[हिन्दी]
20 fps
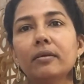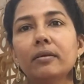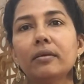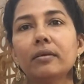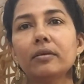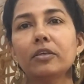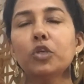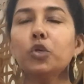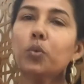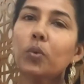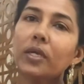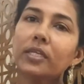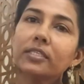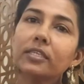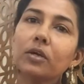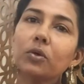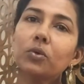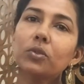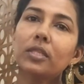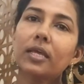क्यों
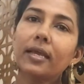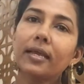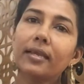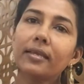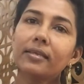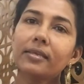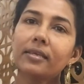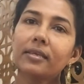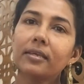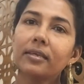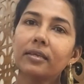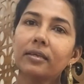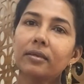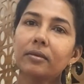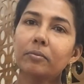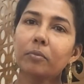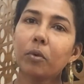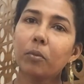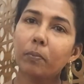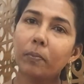ऐसा होता है कि
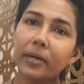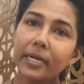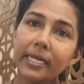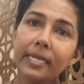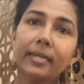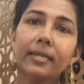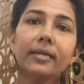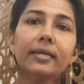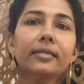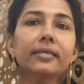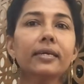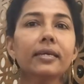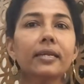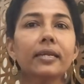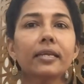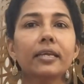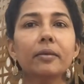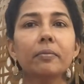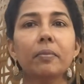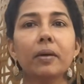बड़ी लगन
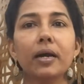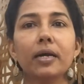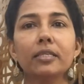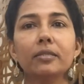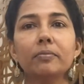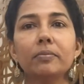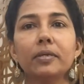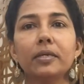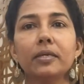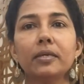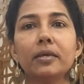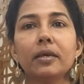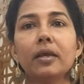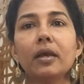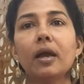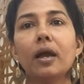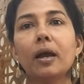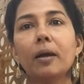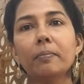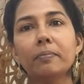करने के बाद भी
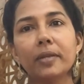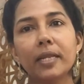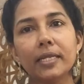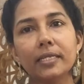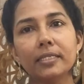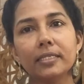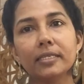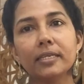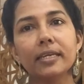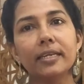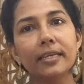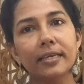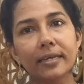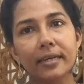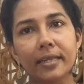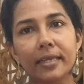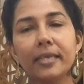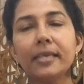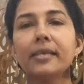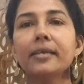हम नेट
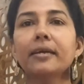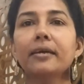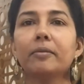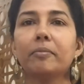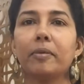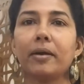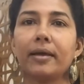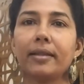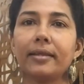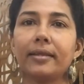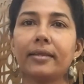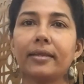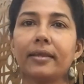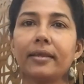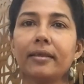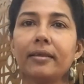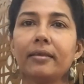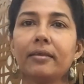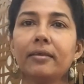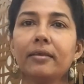क्लियर नहीं कर पा रहे
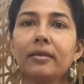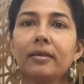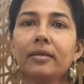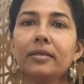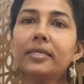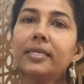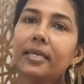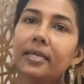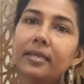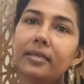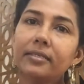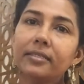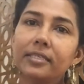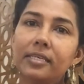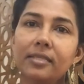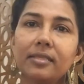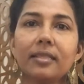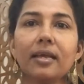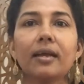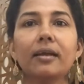हैं ये
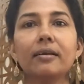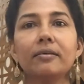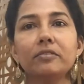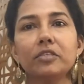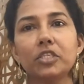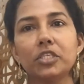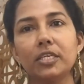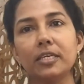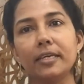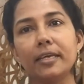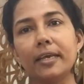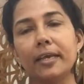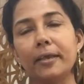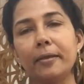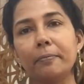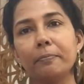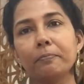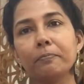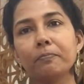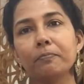चिंता का विषय है